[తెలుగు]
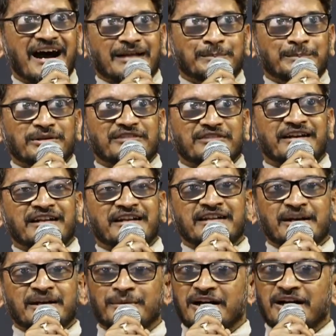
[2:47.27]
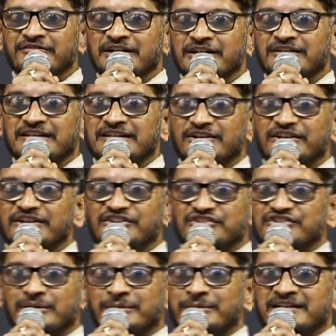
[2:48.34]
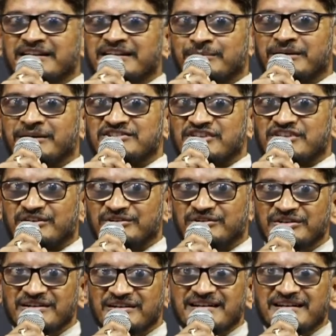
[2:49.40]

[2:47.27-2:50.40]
అద్భుతమైన నిర్మాణ విలువలతో ఈ సినిమా నిర్మించారు